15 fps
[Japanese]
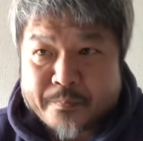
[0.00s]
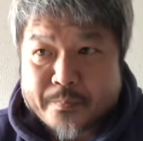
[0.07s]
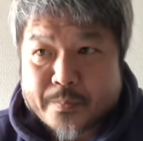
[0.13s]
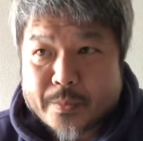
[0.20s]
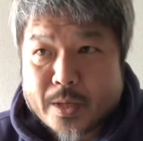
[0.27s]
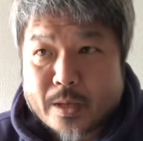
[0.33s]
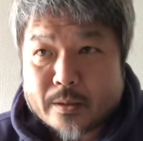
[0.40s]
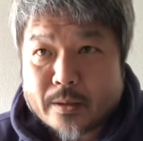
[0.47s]

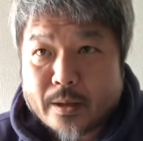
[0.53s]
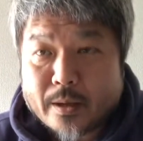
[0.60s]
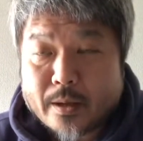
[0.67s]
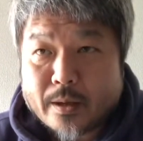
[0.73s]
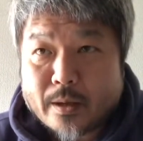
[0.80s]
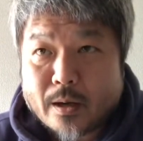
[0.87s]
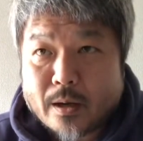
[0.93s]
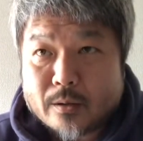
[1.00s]
なん
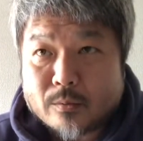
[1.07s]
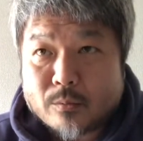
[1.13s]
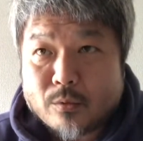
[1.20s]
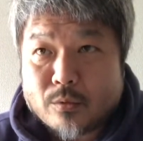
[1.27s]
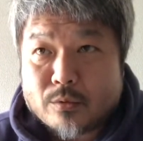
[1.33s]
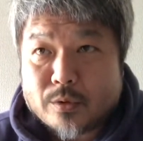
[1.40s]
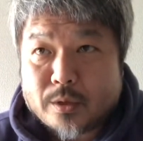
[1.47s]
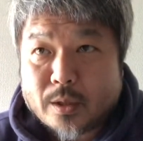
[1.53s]
であの
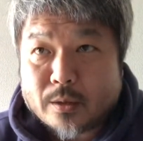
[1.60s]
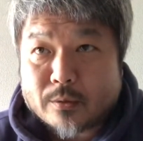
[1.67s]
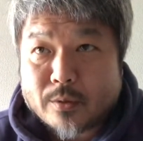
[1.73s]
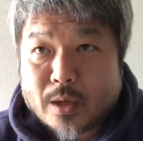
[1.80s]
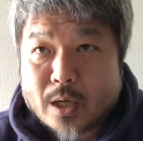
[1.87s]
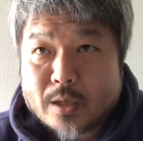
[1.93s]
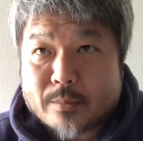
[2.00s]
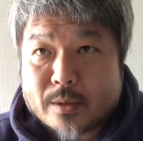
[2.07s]
文句言いたいのは
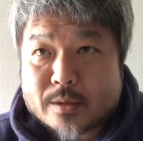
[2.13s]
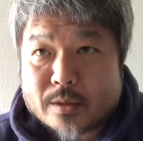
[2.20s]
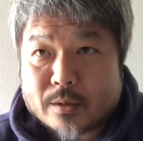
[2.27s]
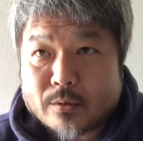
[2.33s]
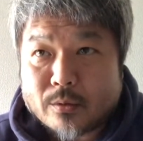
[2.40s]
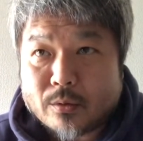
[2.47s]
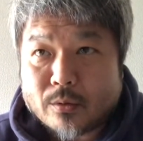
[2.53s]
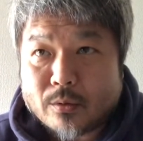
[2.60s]
分かりますけ
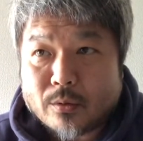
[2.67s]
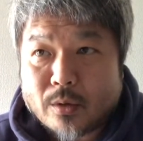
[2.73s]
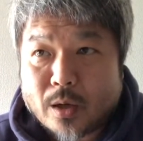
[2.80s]
ど、